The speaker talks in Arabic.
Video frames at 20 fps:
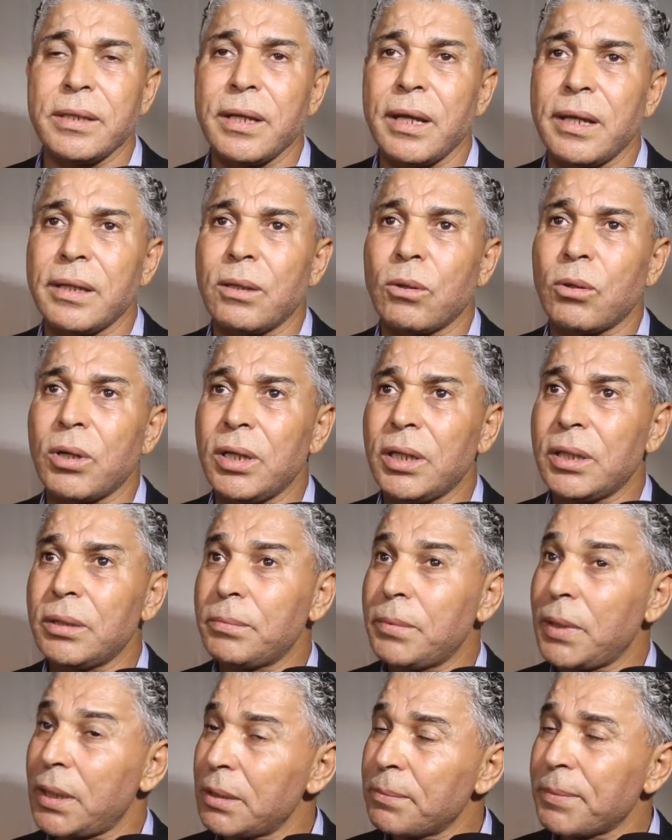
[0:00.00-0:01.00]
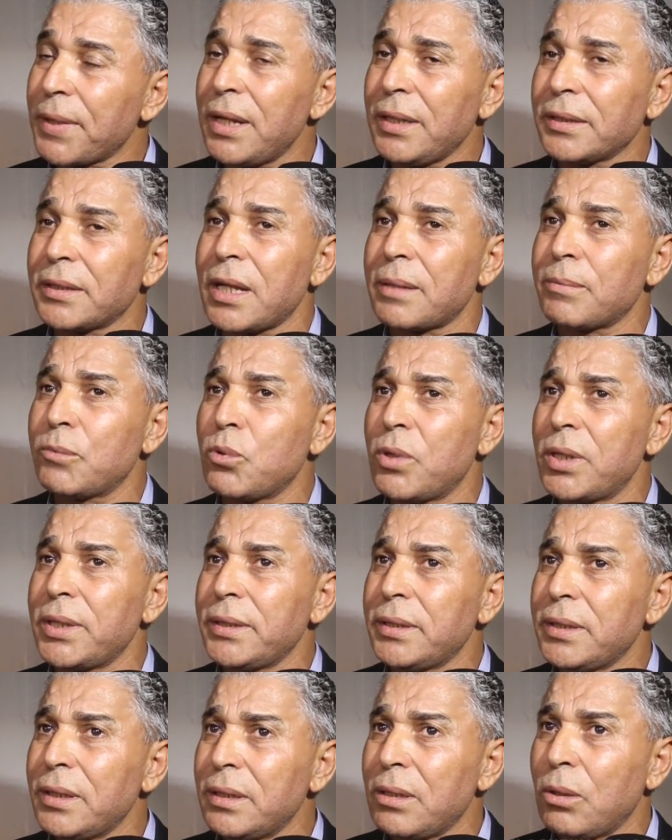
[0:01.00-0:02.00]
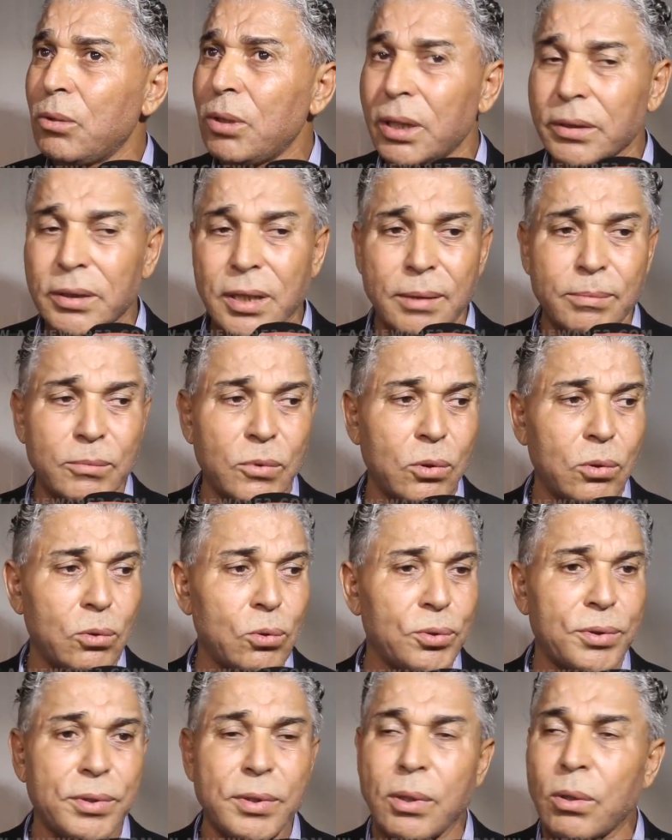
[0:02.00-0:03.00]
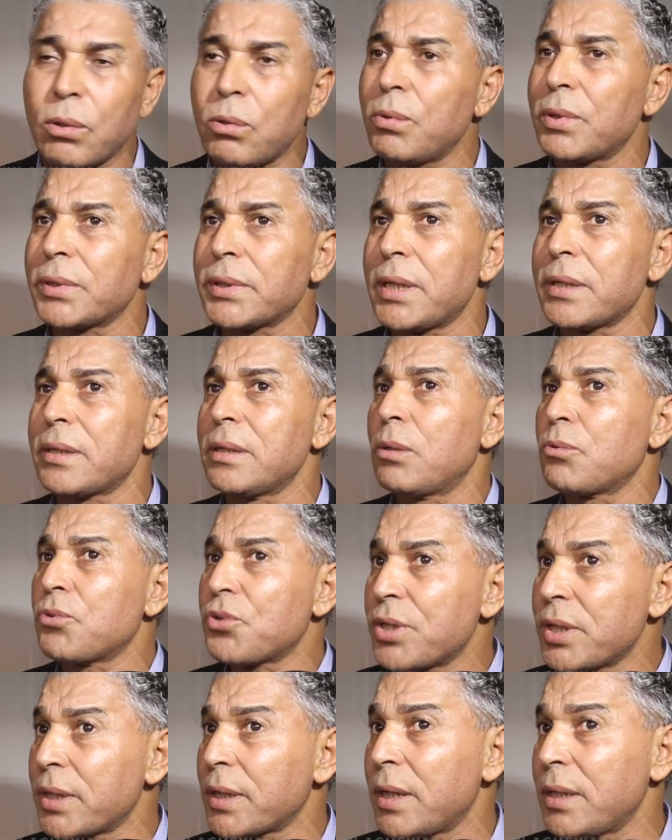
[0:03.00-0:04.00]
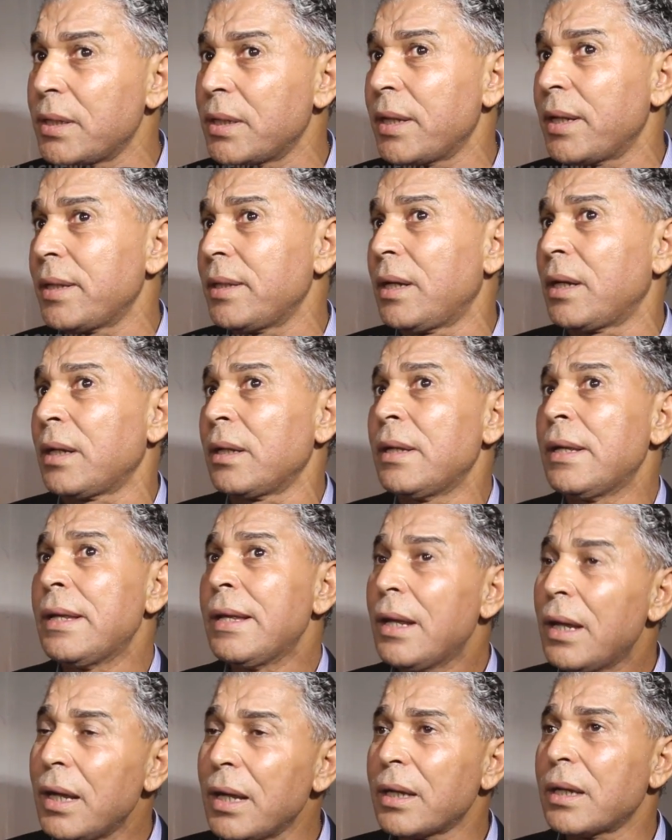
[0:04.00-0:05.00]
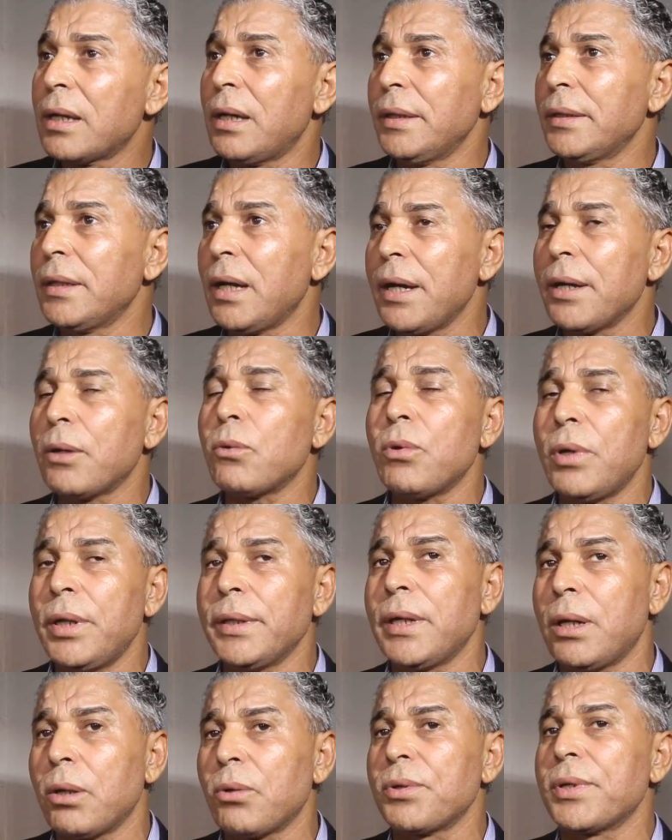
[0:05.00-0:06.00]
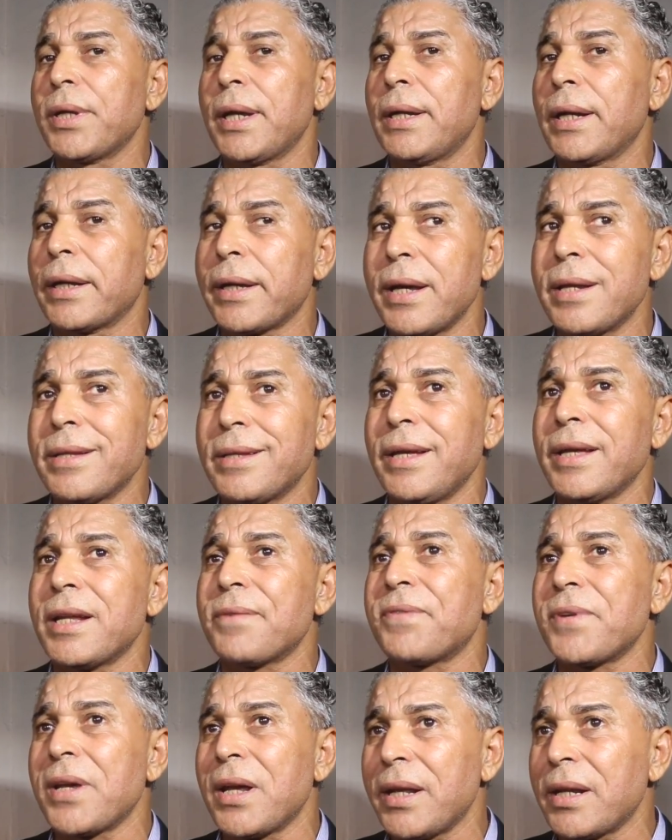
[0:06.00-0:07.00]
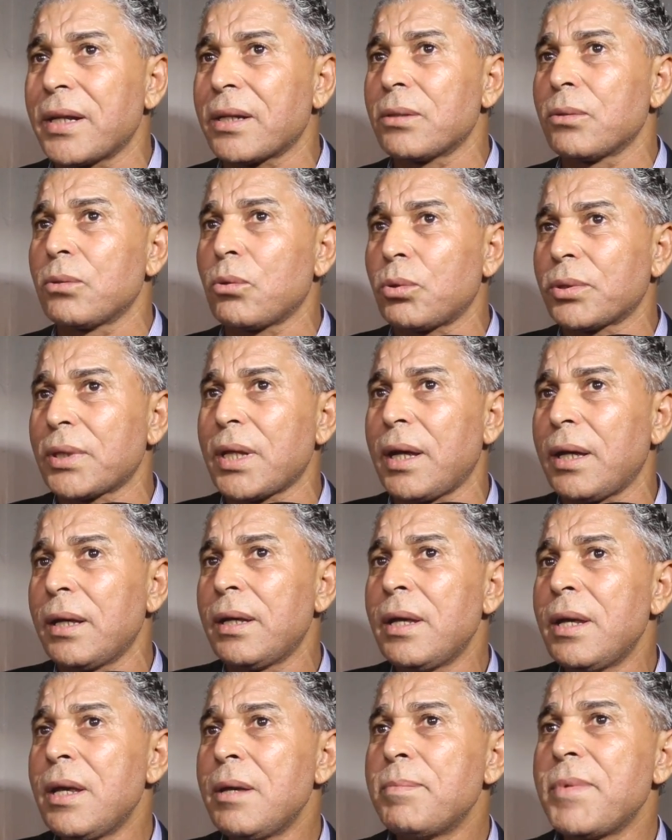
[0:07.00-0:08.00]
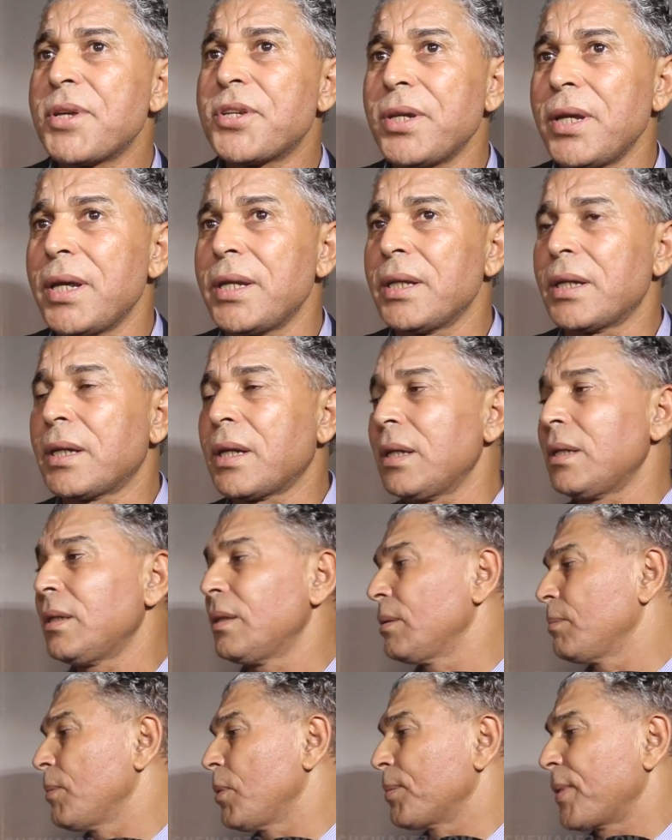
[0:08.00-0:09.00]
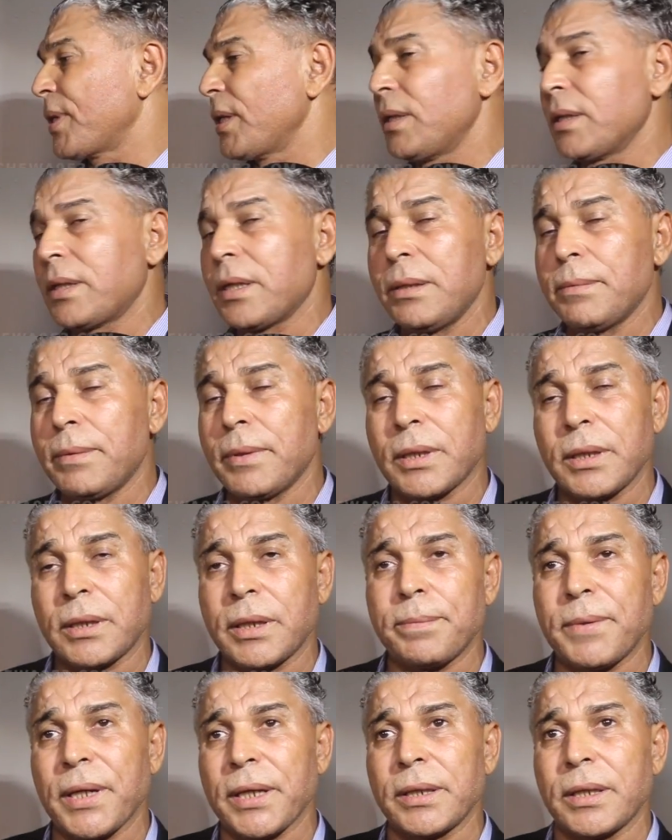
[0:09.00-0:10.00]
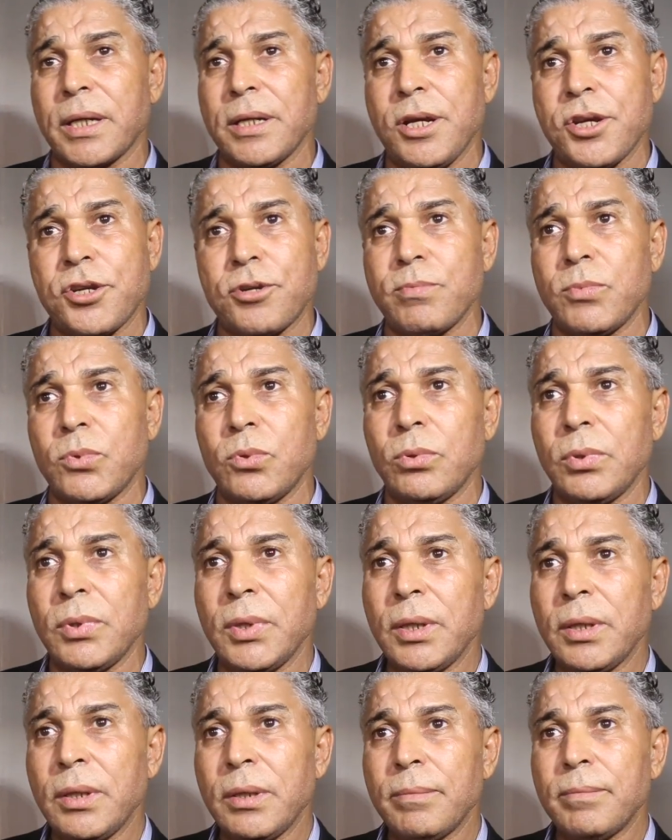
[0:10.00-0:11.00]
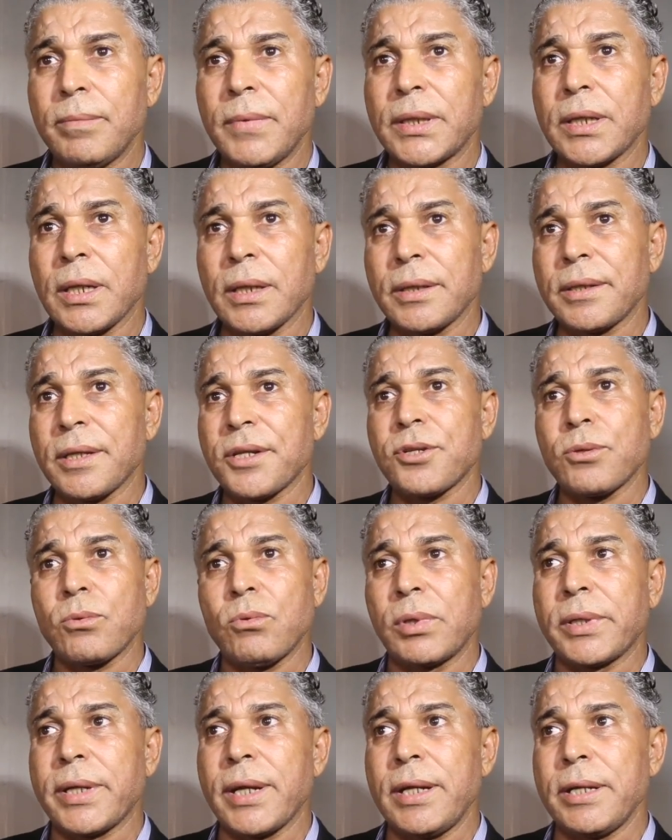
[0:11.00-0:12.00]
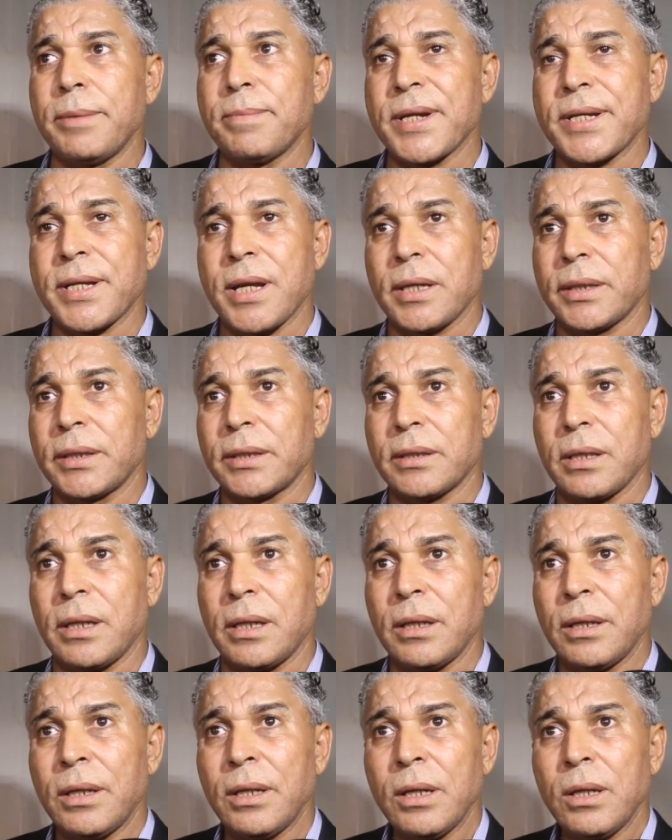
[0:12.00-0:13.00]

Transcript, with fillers: ديالنا وكنباقيين كنحترموا والدينا ونحترموا خوتنا وخواتاتنا والجيران ديالنا هكا حنا حنا اغنياء الا كانت عير فيها غير النقطه ماشي هذيك كان ممكن كان باقيين كنحشموا ما تنقدرش نقول كلمه ساقطه